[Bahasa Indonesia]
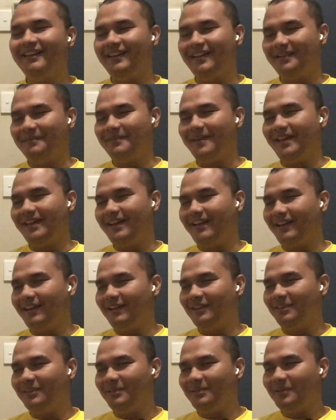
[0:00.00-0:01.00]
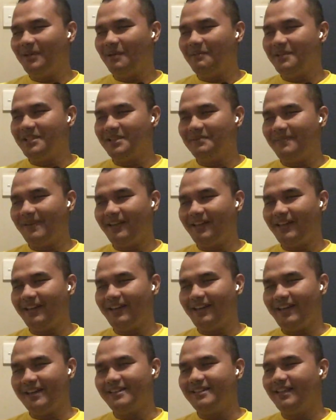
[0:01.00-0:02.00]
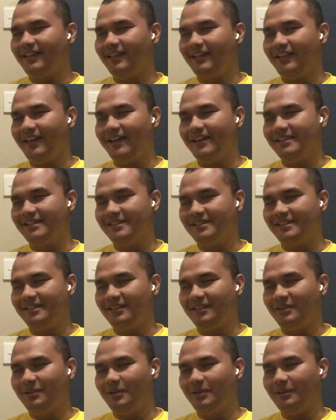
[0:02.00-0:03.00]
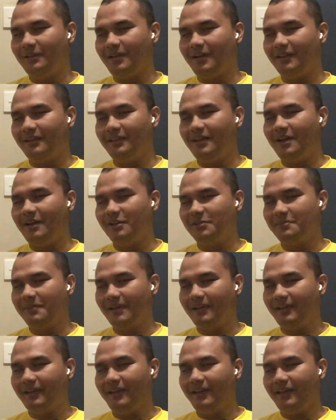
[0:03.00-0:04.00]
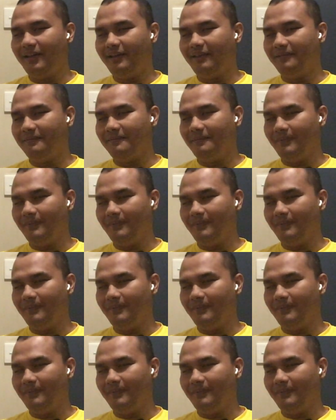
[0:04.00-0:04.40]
dan bayarnya itu nggak bisa pakai cash lagi guys itu ternyata harus pakai